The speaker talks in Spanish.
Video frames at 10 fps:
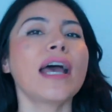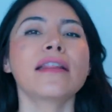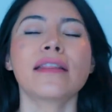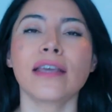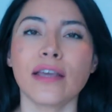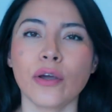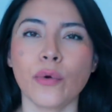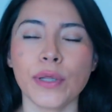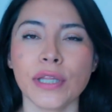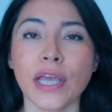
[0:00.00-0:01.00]
ante
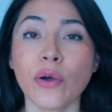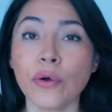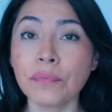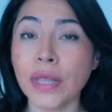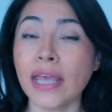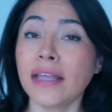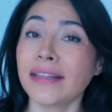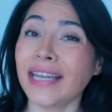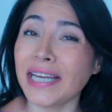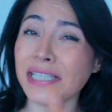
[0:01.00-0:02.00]
Juan Diego
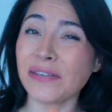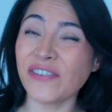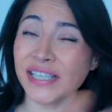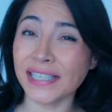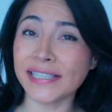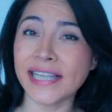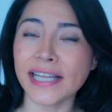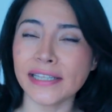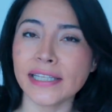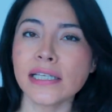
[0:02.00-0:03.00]
tres veces
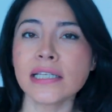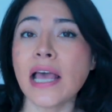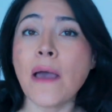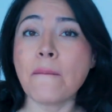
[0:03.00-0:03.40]
antes,